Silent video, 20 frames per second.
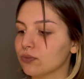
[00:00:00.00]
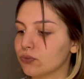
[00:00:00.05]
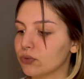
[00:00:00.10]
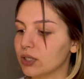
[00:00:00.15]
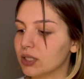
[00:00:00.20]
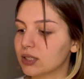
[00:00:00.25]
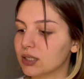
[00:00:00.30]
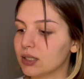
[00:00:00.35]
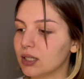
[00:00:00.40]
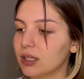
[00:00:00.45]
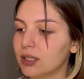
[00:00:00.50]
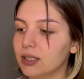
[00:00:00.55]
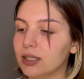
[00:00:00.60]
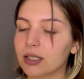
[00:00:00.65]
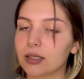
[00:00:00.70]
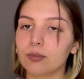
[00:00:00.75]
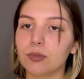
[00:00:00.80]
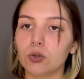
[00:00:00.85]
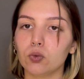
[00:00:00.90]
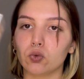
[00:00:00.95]
fiyatı da
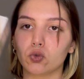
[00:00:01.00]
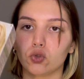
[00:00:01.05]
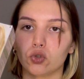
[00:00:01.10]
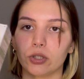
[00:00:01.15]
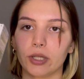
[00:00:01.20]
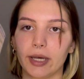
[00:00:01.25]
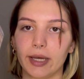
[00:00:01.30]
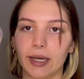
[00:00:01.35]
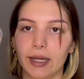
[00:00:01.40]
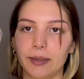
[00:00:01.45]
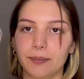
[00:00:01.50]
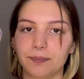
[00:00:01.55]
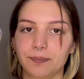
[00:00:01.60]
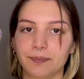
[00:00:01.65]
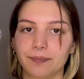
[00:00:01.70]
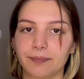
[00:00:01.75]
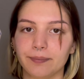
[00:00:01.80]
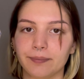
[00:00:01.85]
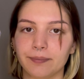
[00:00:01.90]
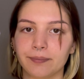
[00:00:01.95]
23 TL.
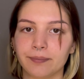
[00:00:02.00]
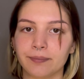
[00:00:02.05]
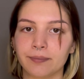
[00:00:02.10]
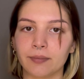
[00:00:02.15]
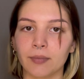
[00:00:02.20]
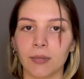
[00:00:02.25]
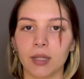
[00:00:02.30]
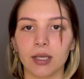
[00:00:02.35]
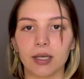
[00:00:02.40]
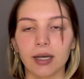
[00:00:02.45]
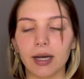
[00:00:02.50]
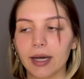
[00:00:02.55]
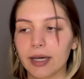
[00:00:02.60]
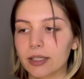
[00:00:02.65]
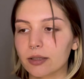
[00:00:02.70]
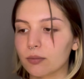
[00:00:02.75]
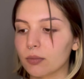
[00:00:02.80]
Gayet